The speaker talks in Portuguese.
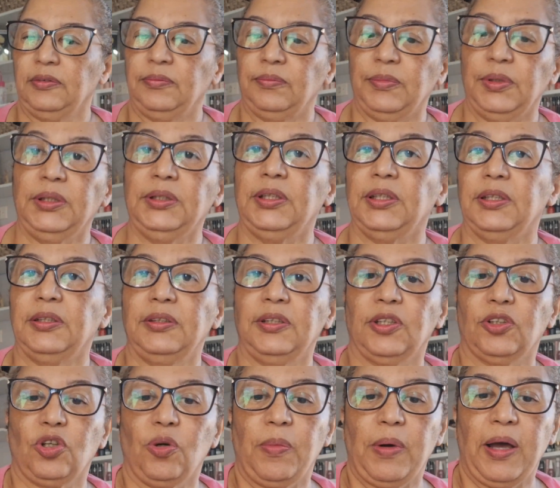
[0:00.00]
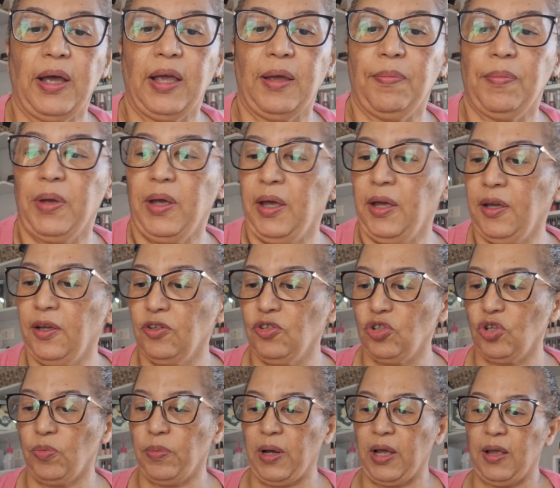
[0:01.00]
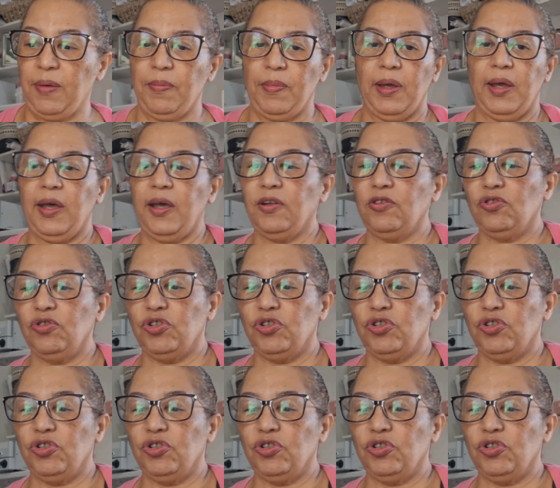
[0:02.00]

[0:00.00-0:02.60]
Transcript: mandando você tomar remédio, tomar remédio,